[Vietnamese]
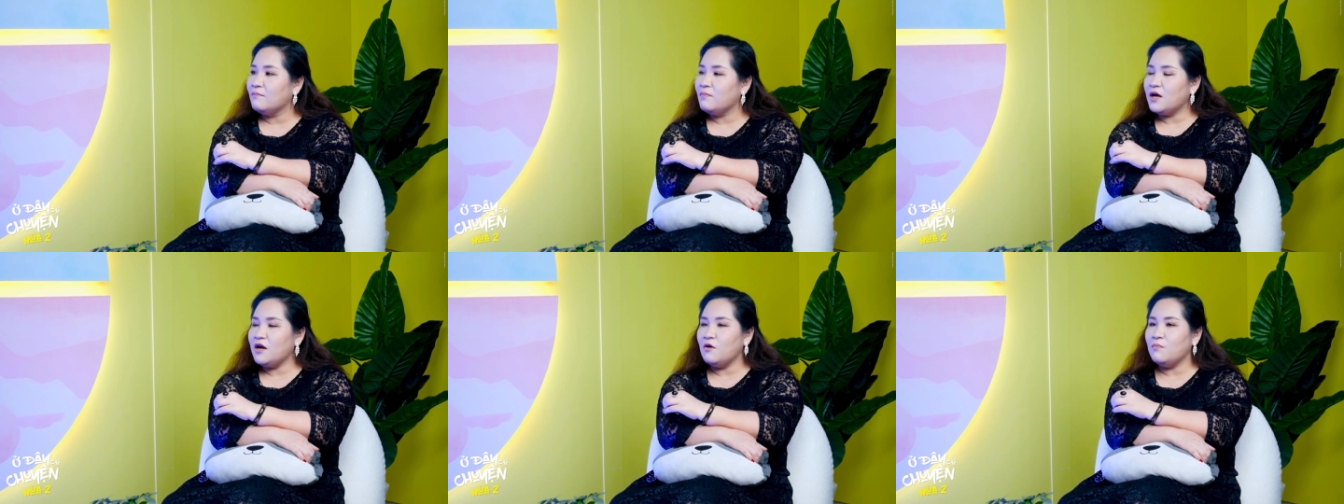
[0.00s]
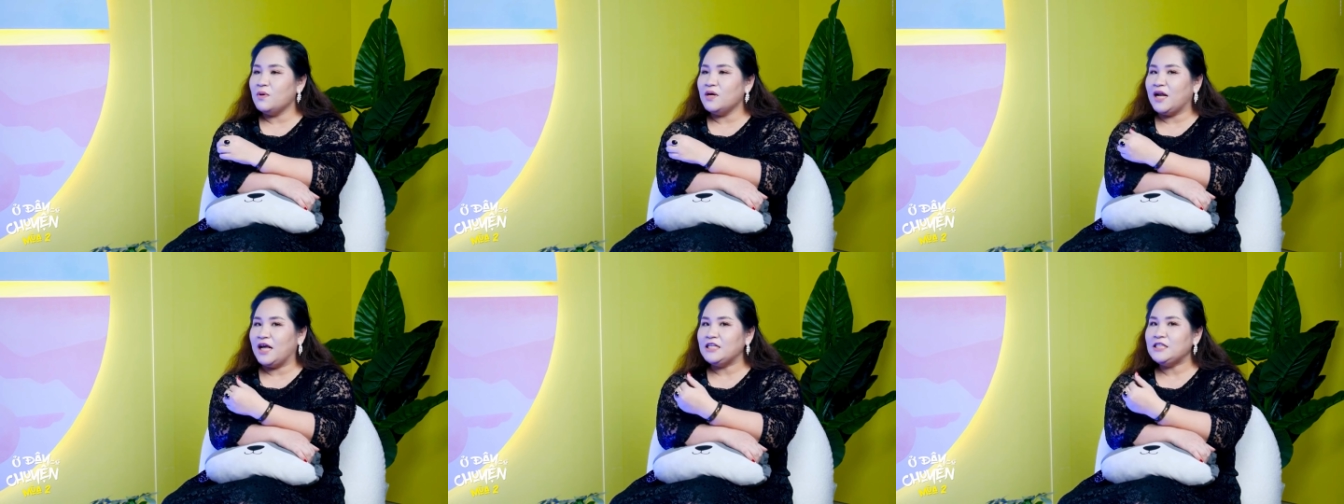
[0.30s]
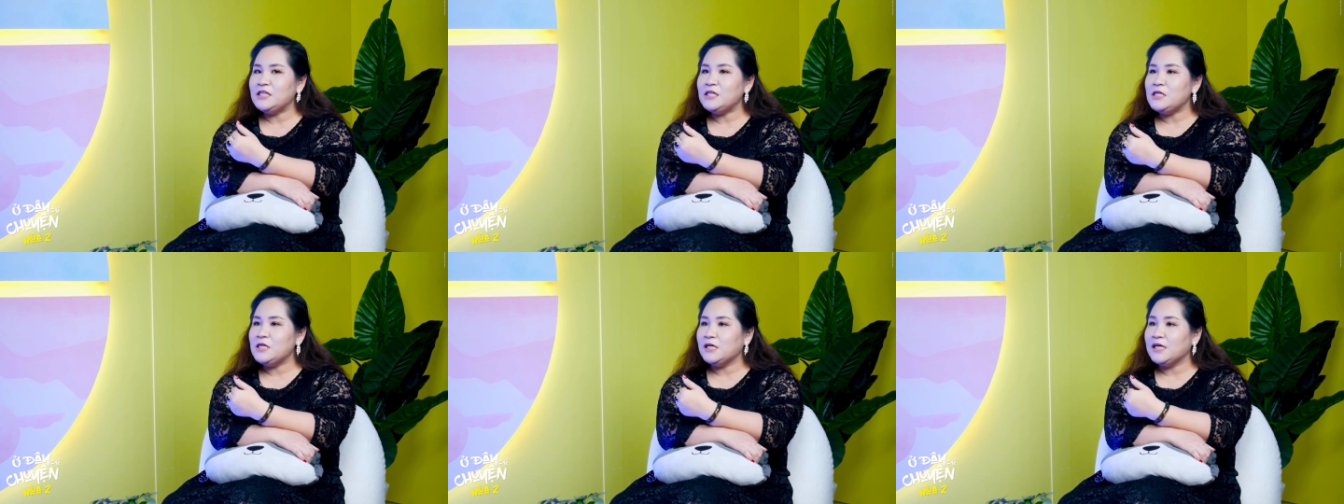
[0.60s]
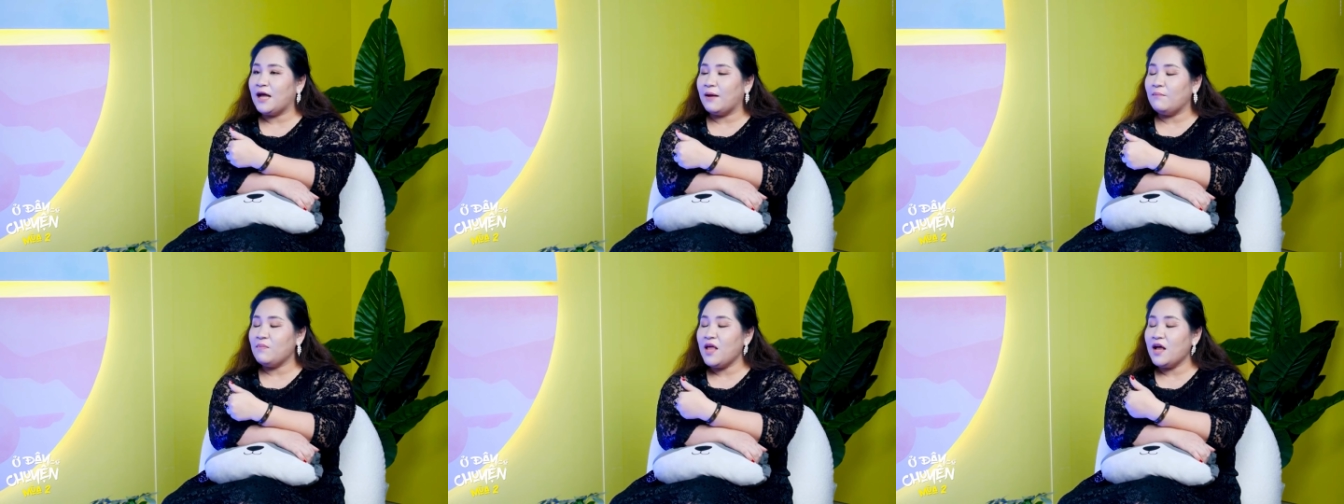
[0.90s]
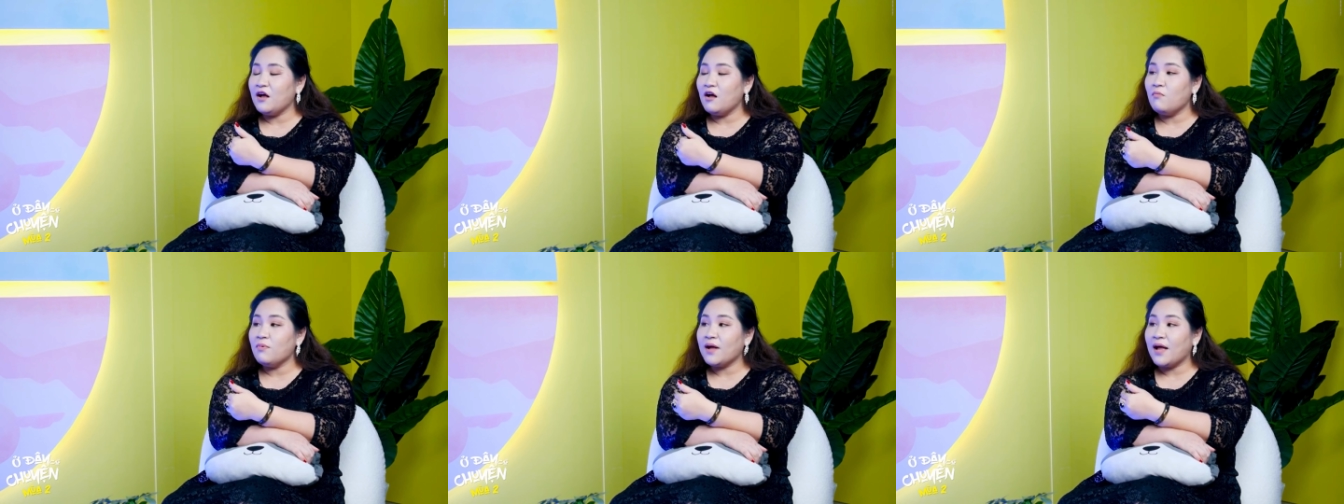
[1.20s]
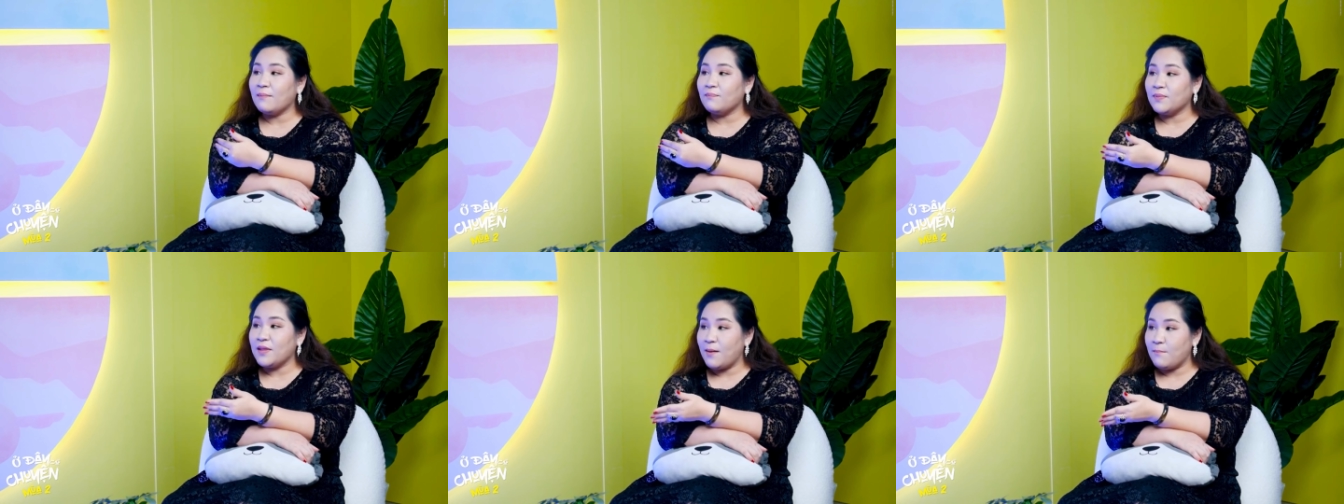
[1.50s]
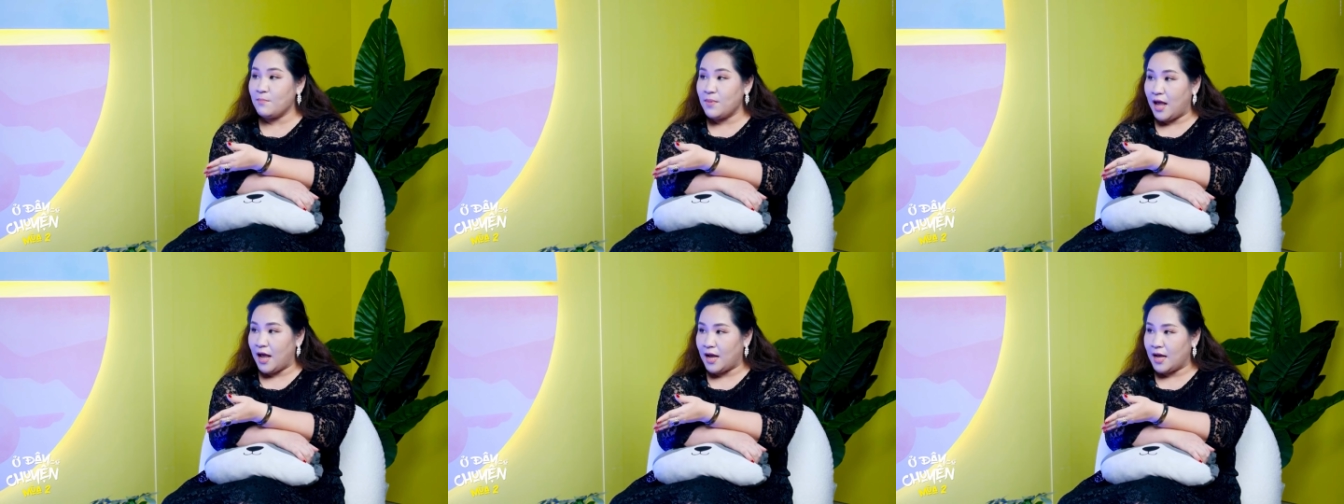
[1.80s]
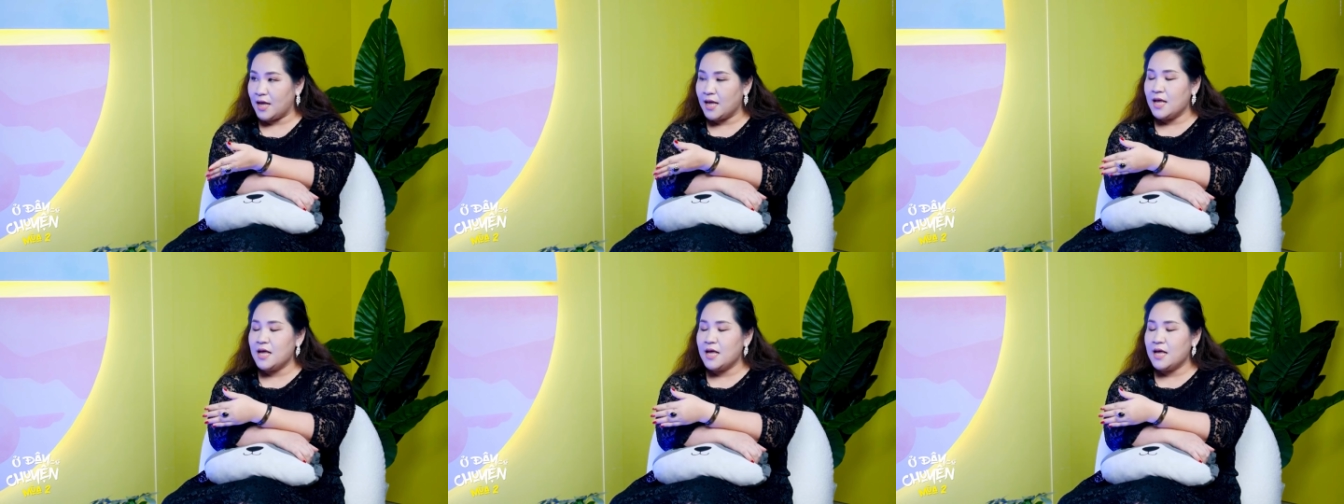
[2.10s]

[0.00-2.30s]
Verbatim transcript: bắt đầu mình nảy sinh những cảm giác không cam tâm nè.